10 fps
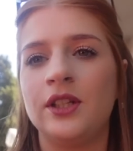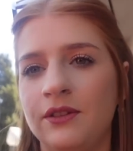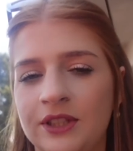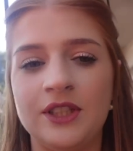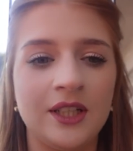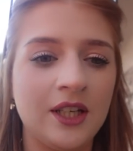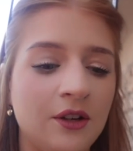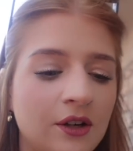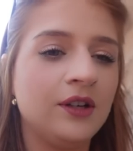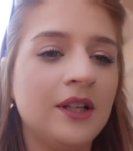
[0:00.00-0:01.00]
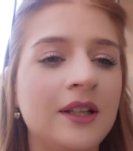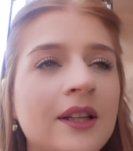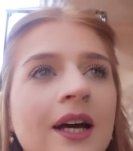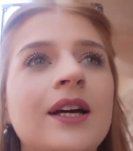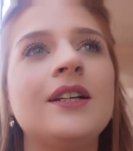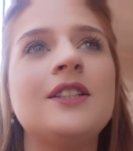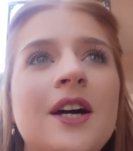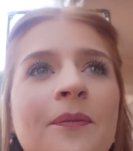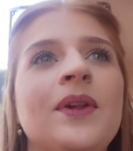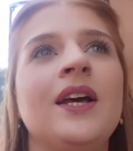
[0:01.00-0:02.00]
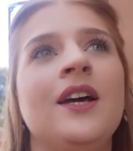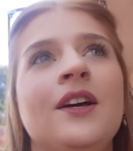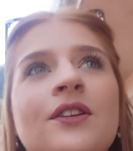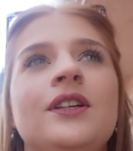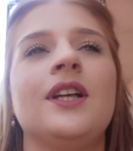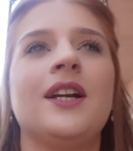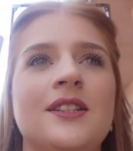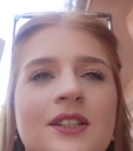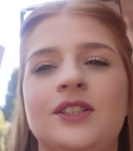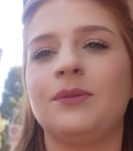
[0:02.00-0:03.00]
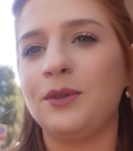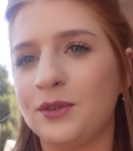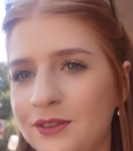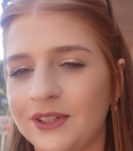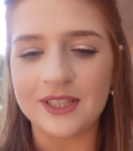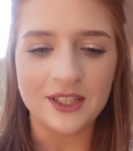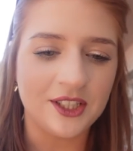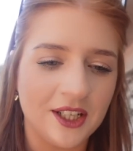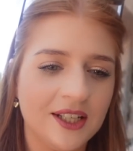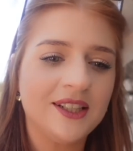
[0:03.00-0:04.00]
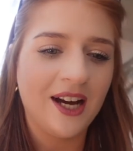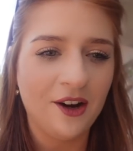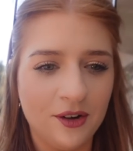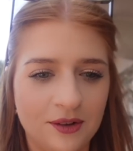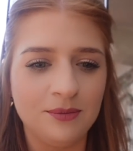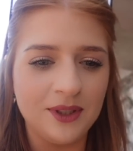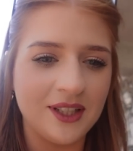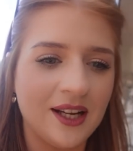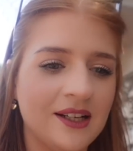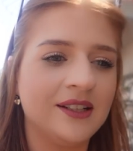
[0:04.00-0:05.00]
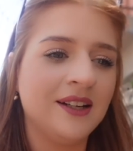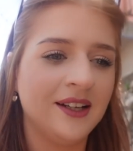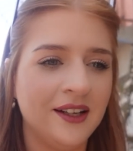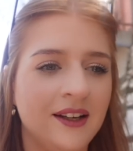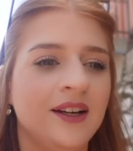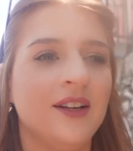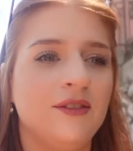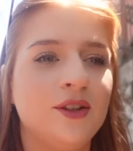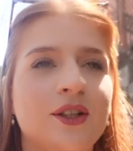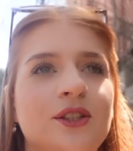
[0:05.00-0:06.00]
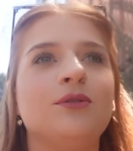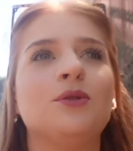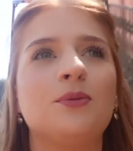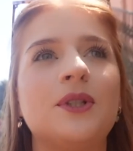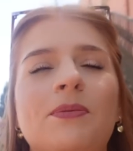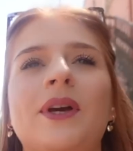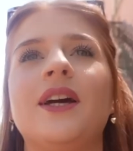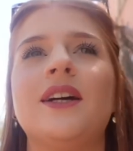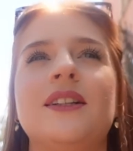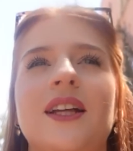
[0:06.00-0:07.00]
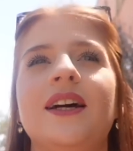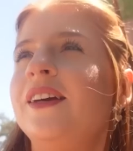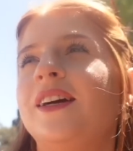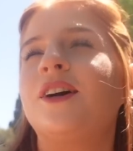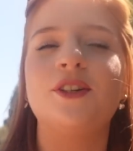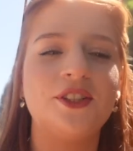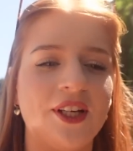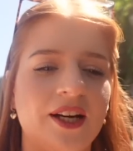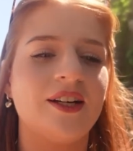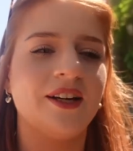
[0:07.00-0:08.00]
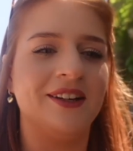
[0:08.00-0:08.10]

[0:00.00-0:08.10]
czyli wiecie, takiego nakrycia. No i teraz idziemy już zwiedzać Taorminę. Widoki są tu przepiękne i jakoś tak